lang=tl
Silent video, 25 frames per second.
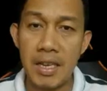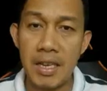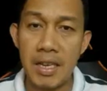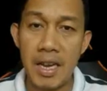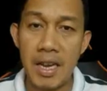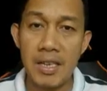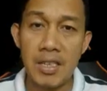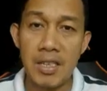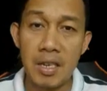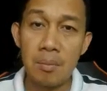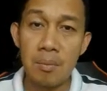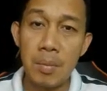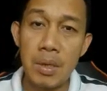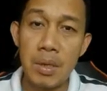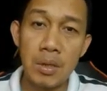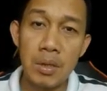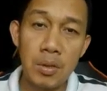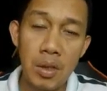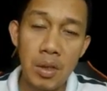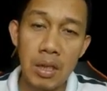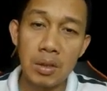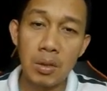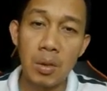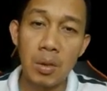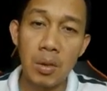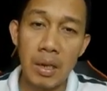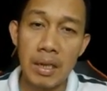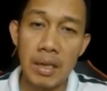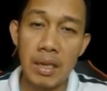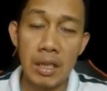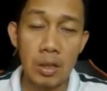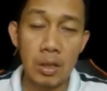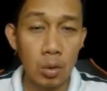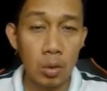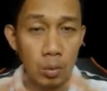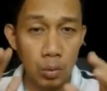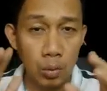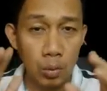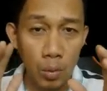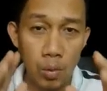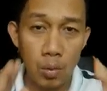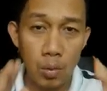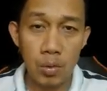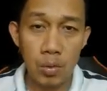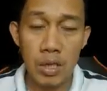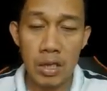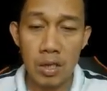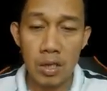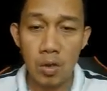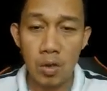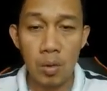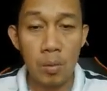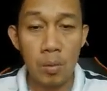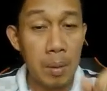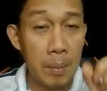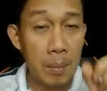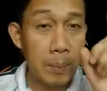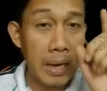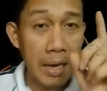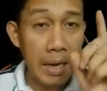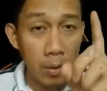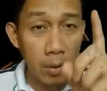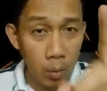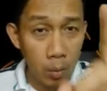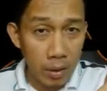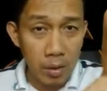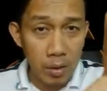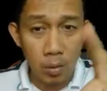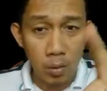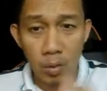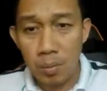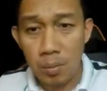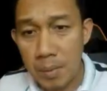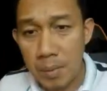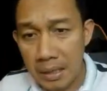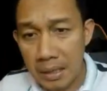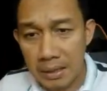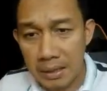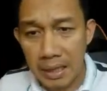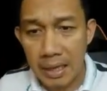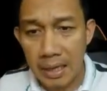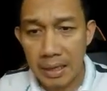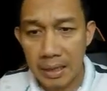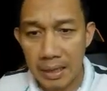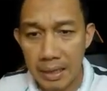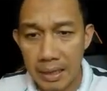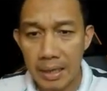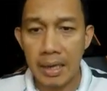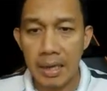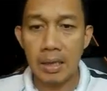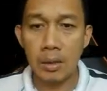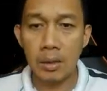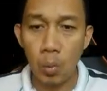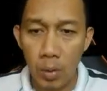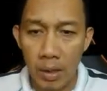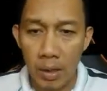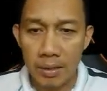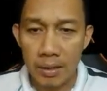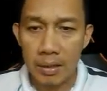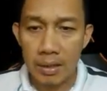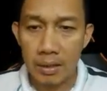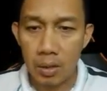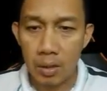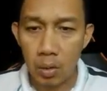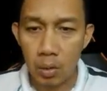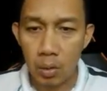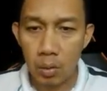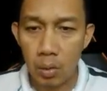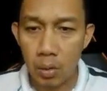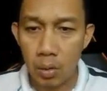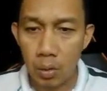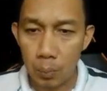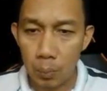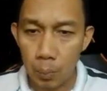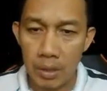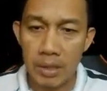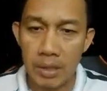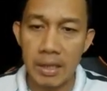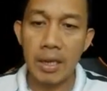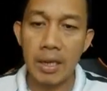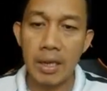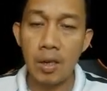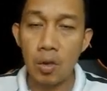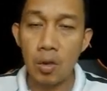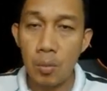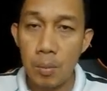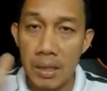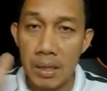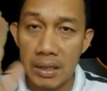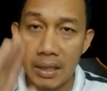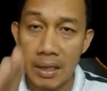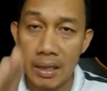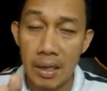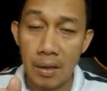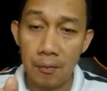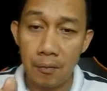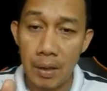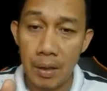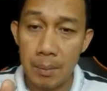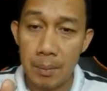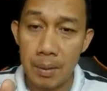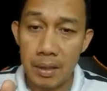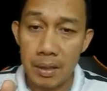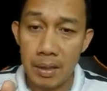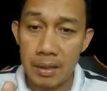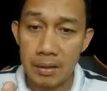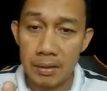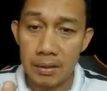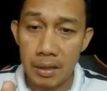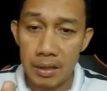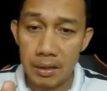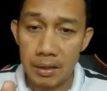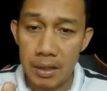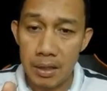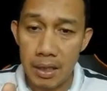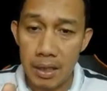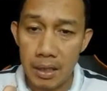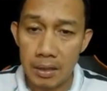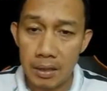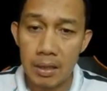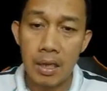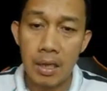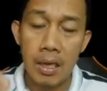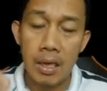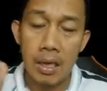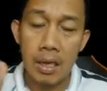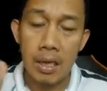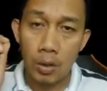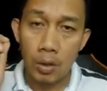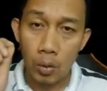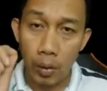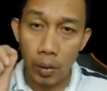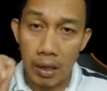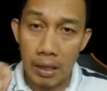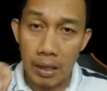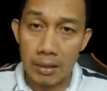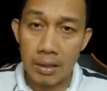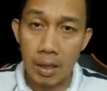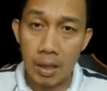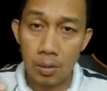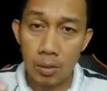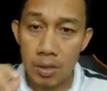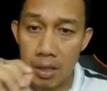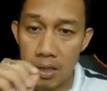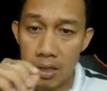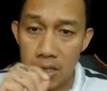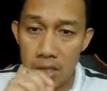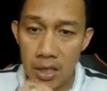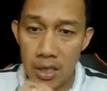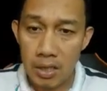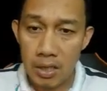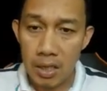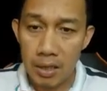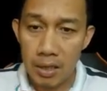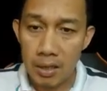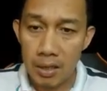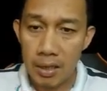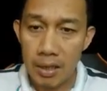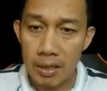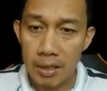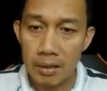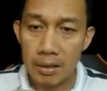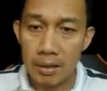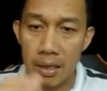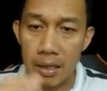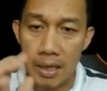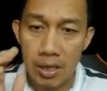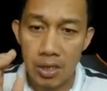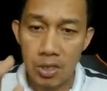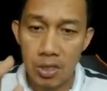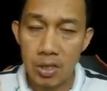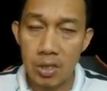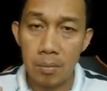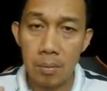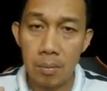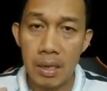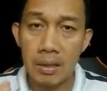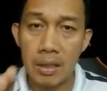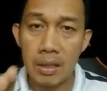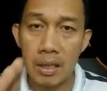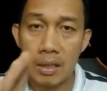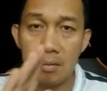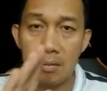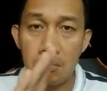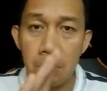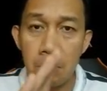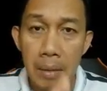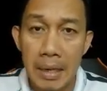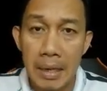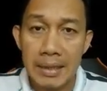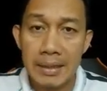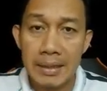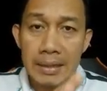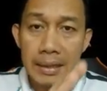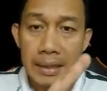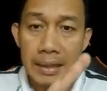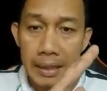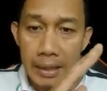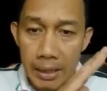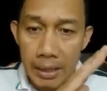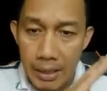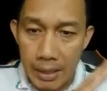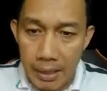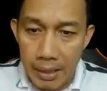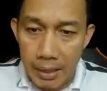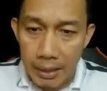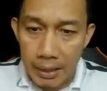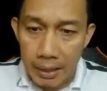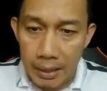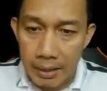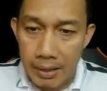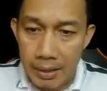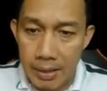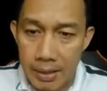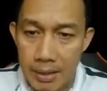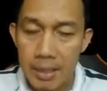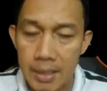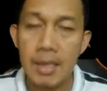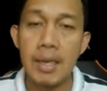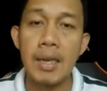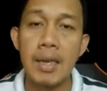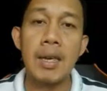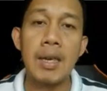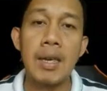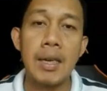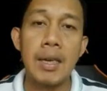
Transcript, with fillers: Hi guys, ang video na to ay ituturo ko sa inyo kung paano kayo kumita ng katulad nito. Pwede kayong kumita ng 538 to 8,600 estimated monthly earnings